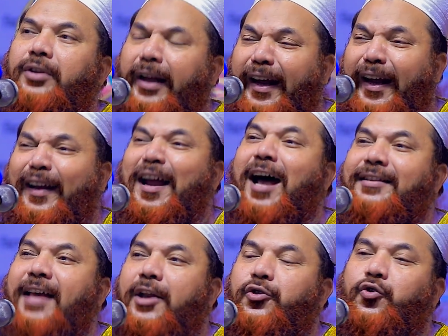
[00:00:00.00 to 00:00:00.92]
তিন
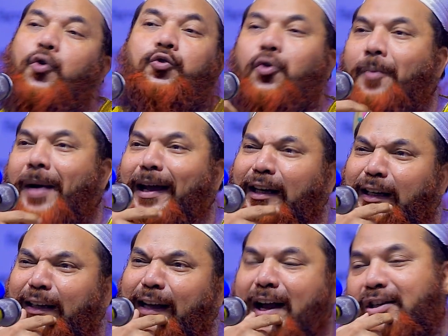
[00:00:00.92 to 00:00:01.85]
হাজার যৌথ
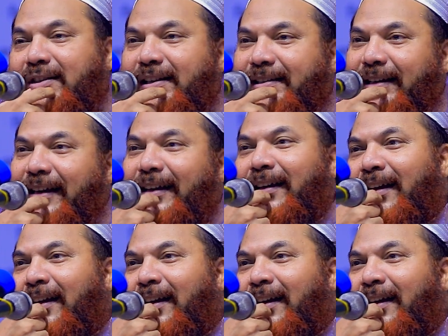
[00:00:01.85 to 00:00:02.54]
বাহিনী নিয়ে আসতেছে